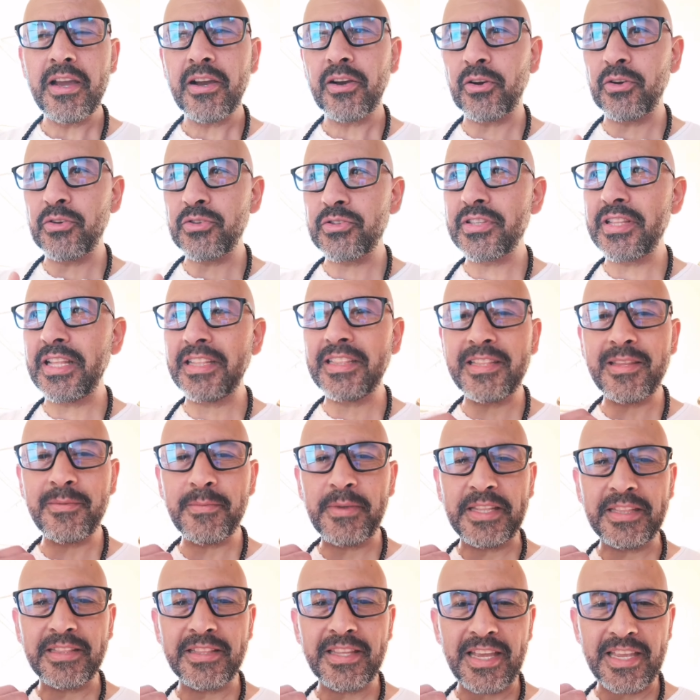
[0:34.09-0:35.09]

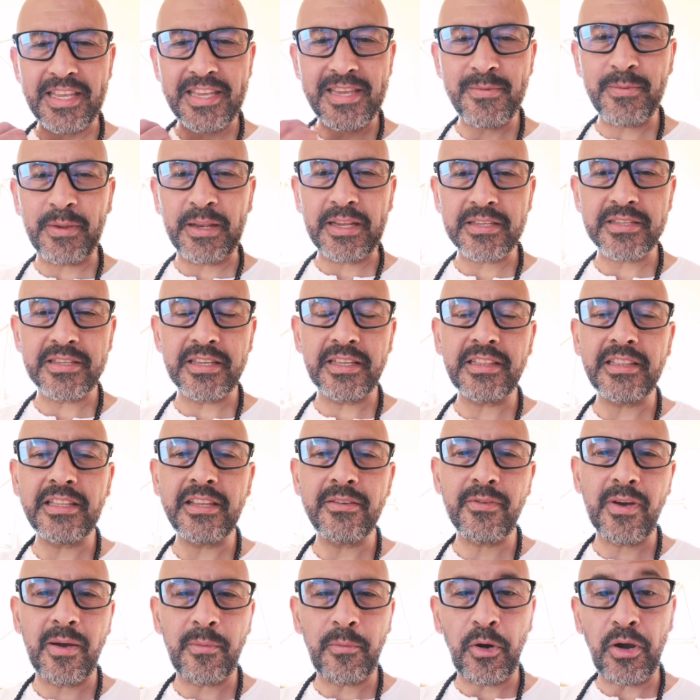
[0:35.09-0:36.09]
constantemente allí
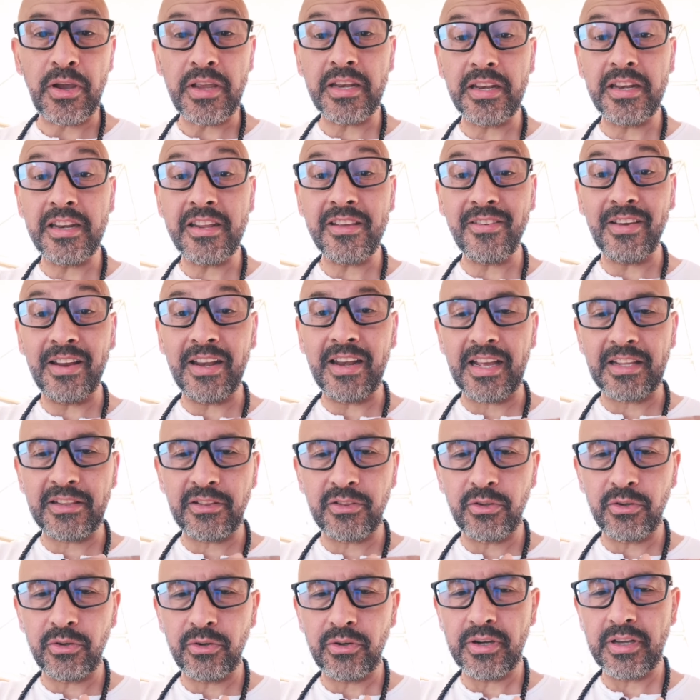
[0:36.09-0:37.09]
presentes, vamos a ir
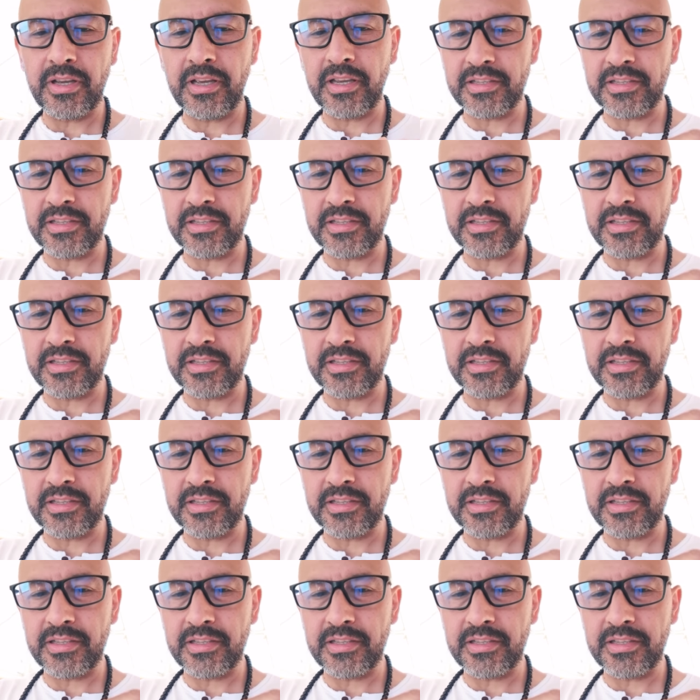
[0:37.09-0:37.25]
nivelando